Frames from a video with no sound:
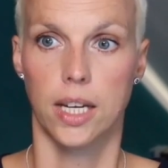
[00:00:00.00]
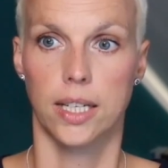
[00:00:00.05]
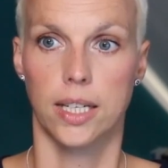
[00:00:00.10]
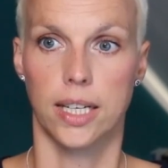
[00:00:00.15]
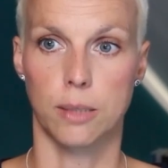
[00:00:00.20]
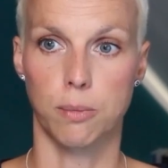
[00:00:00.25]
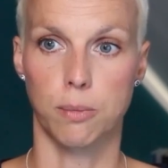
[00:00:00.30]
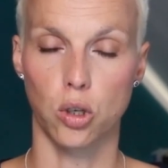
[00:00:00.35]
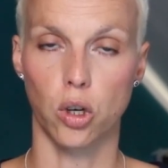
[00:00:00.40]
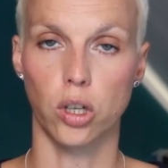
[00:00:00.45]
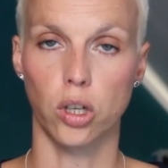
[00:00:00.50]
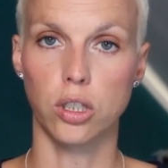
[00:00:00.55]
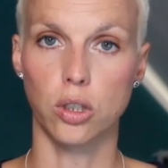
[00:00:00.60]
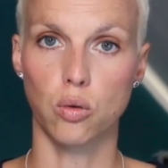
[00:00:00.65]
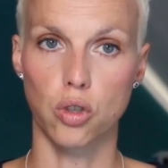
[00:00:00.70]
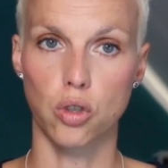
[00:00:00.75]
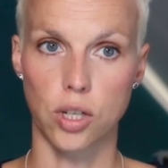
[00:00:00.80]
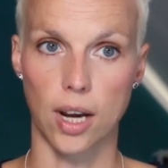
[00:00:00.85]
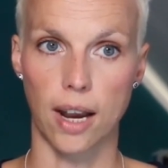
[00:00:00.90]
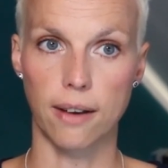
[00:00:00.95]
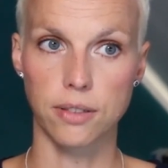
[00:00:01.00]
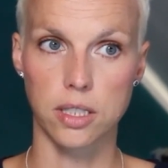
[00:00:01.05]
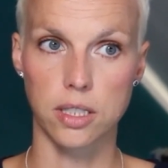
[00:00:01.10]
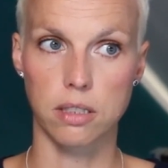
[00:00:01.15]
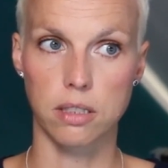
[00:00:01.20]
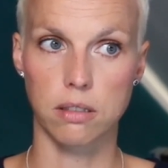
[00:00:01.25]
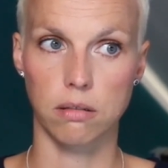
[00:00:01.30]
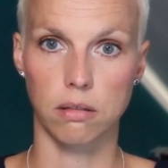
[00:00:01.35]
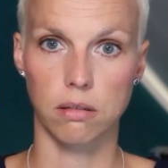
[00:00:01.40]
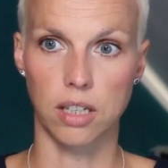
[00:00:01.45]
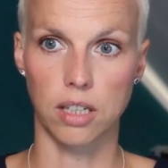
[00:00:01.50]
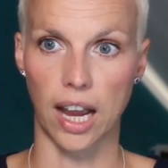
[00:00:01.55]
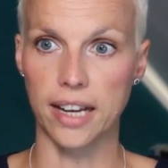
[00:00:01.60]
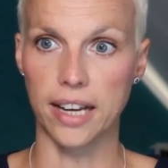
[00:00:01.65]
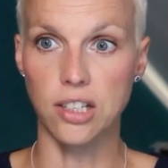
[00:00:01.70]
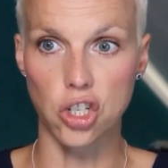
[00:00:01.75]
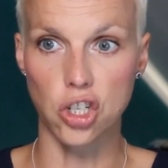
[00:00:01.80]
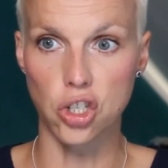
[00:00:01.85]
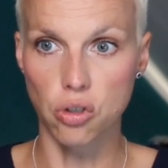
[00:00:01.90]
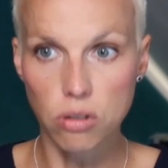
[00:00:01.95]
Das bedeutet, du schaffst keine
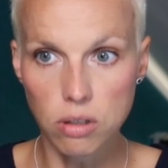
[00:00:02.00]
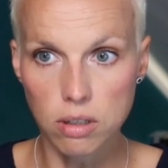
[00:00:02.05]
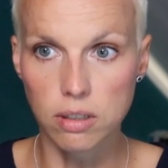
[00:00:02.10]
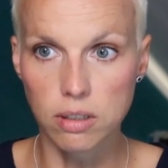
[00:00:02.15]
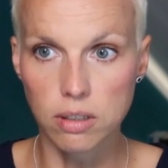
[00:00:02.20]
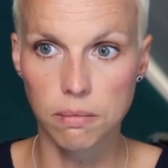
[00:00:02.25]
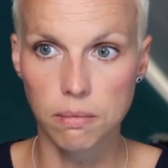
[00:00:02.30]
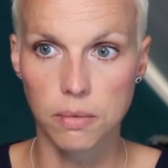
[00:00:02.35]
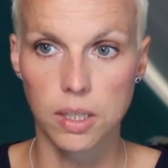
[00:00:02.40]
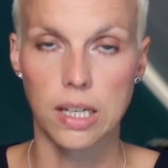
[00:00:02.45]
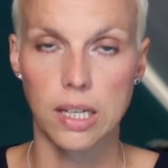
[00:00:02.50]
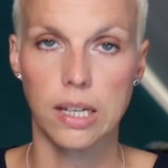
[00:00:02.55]
Stunde,